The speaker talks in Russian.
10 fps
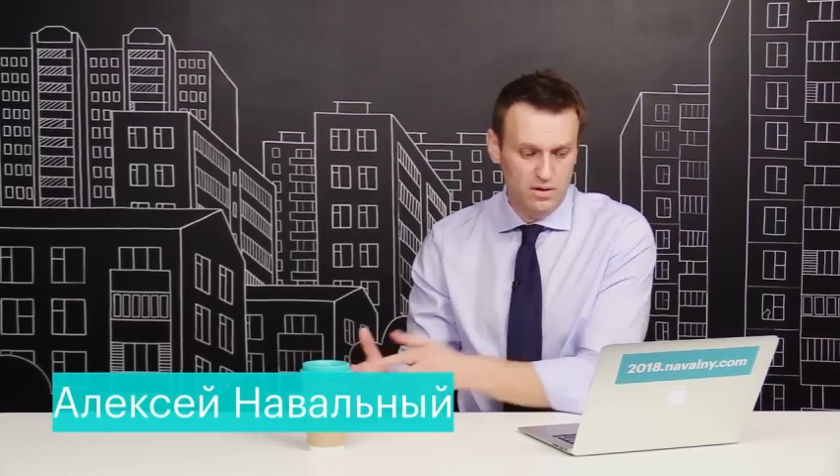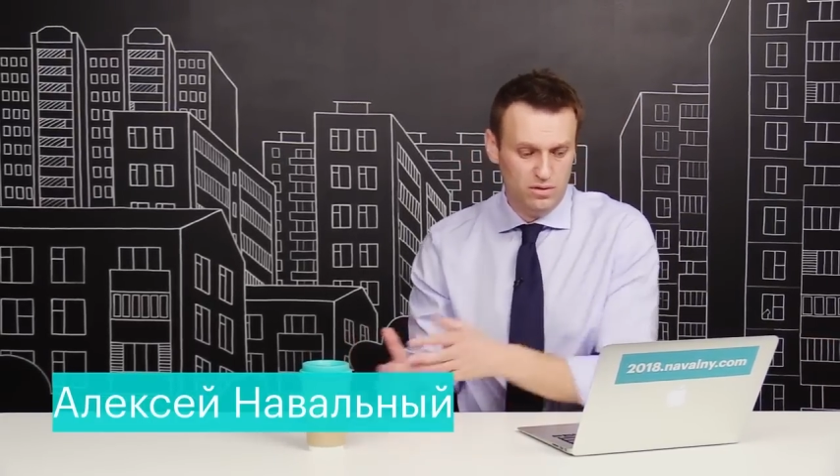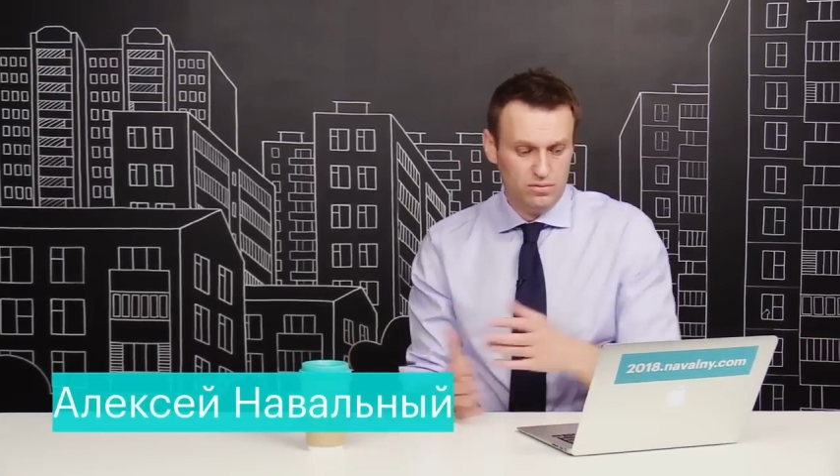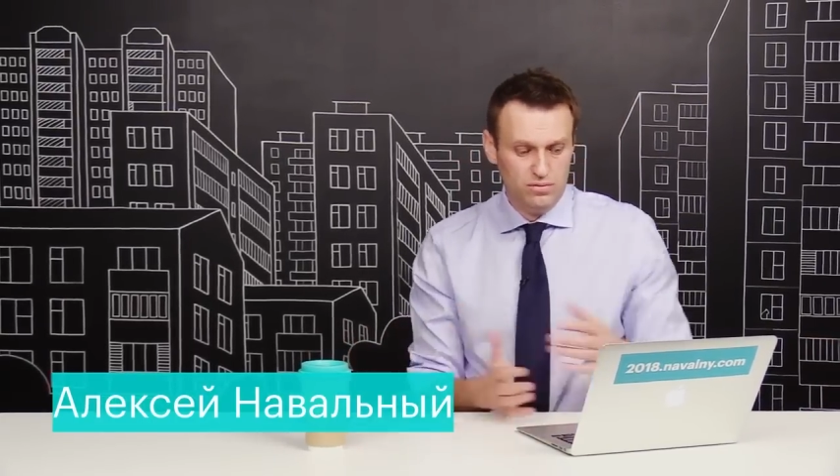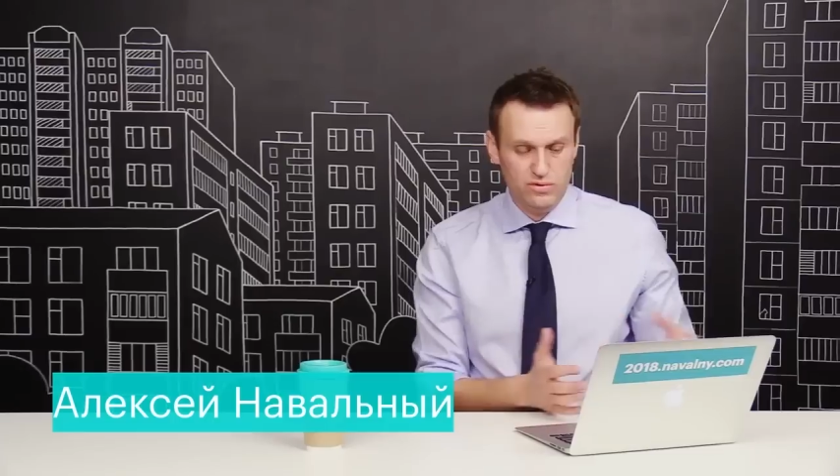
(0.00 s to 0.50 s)

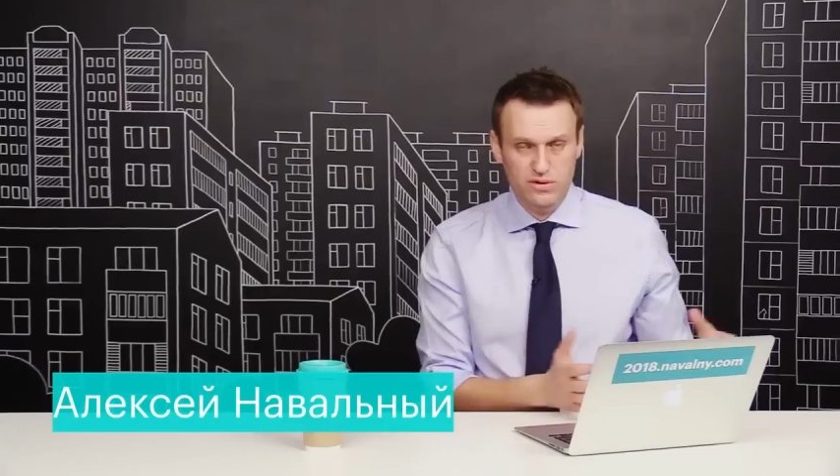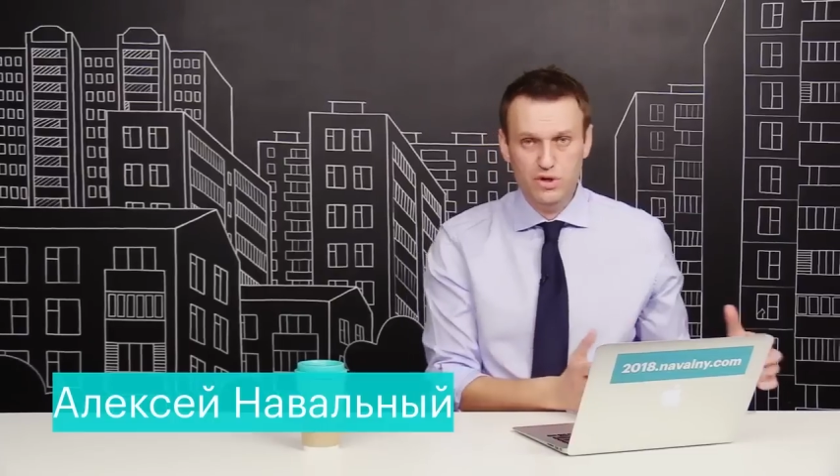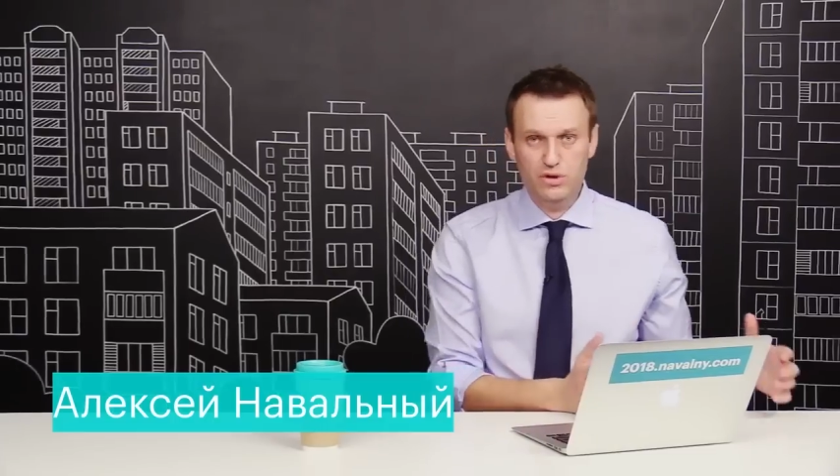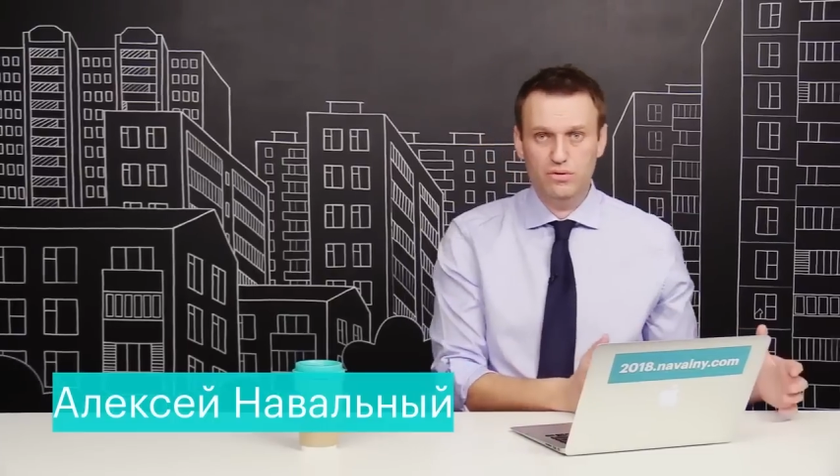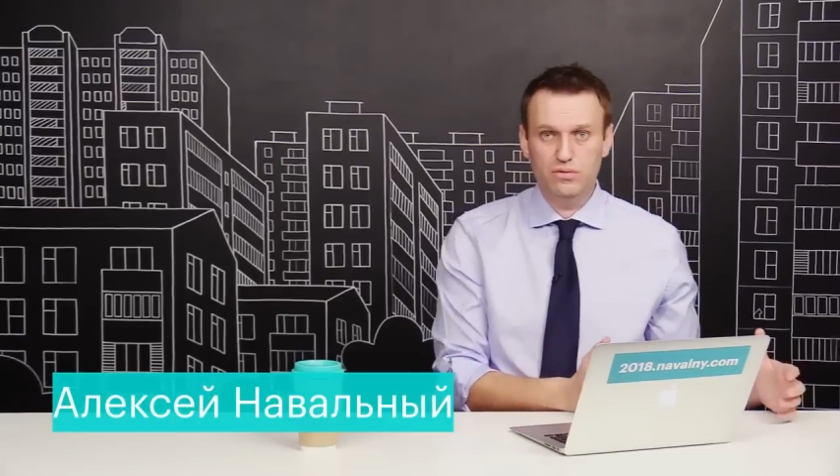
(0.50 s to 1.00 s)
ну то
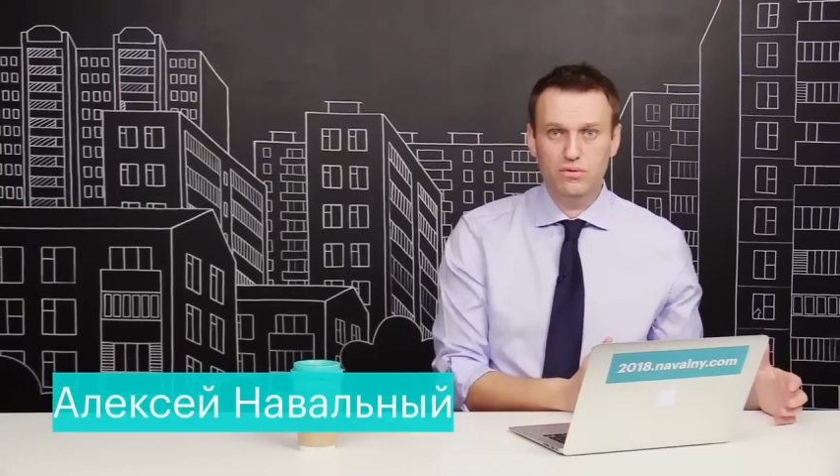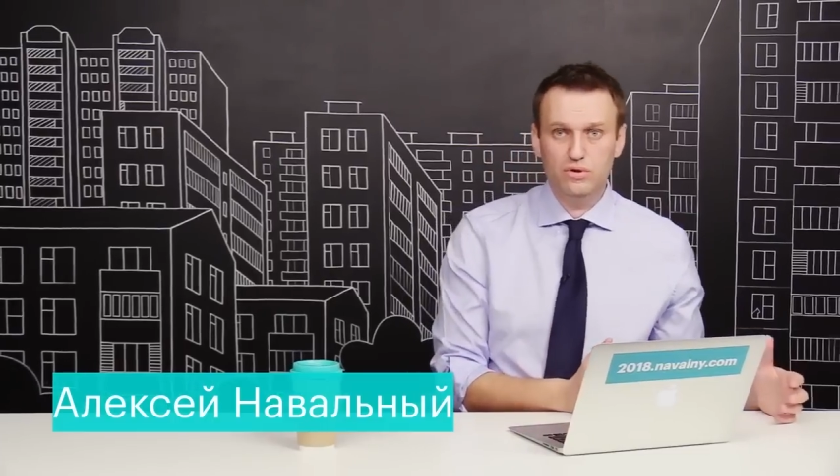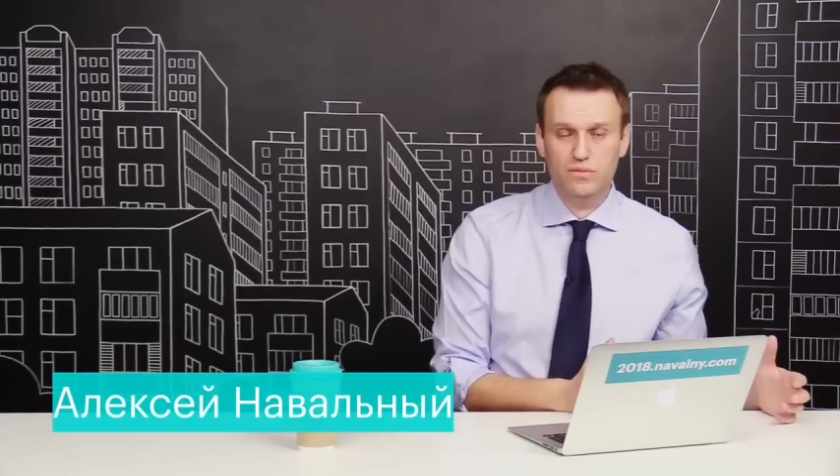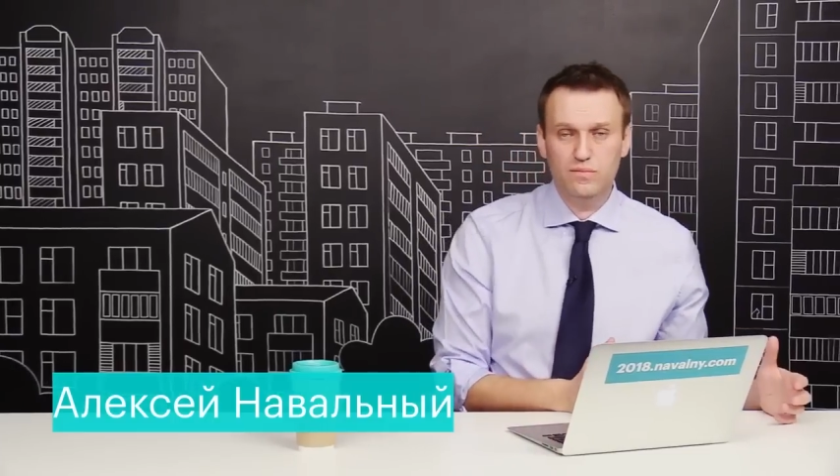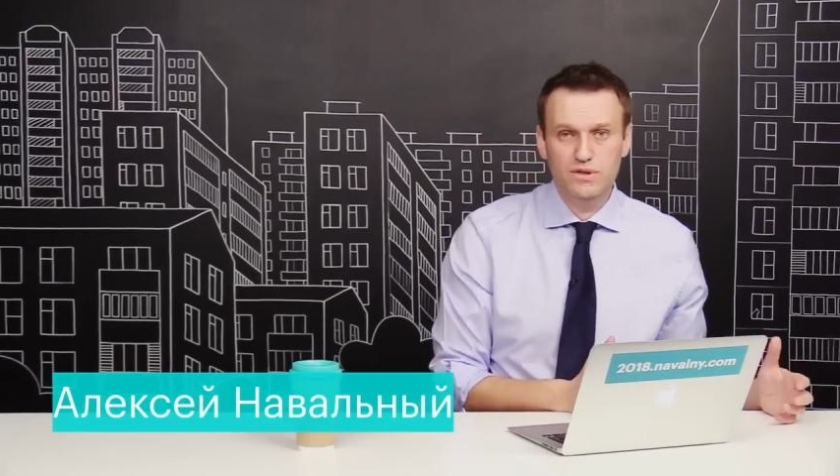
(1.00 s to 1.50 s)
значит он
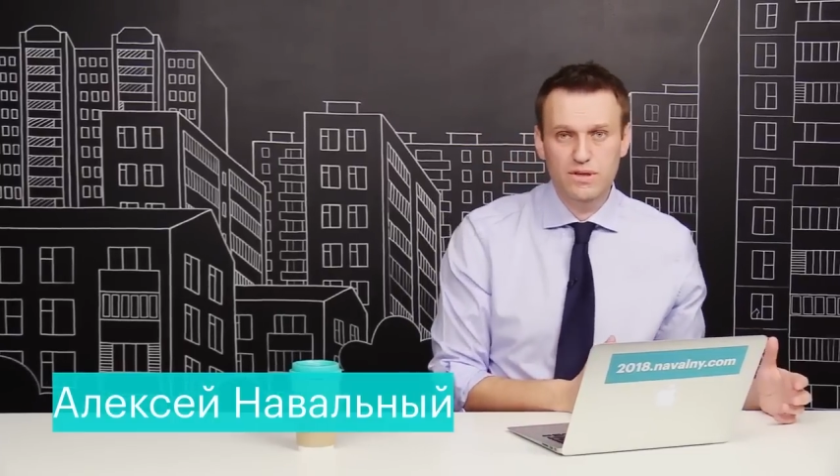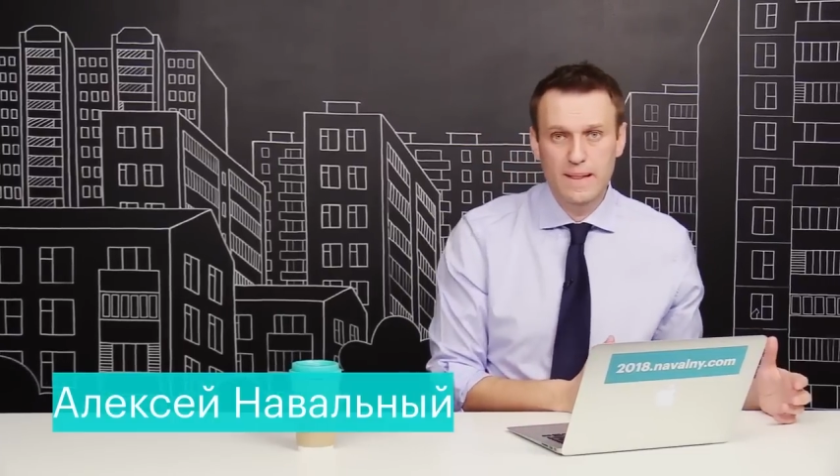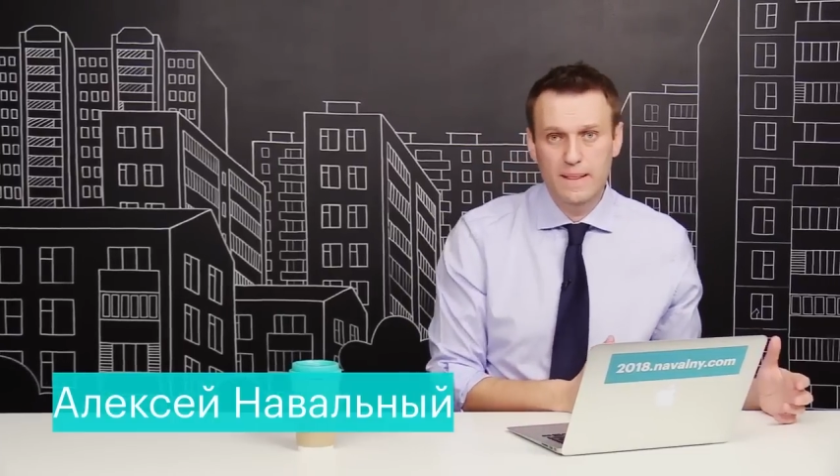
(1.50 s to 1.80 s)
должен быть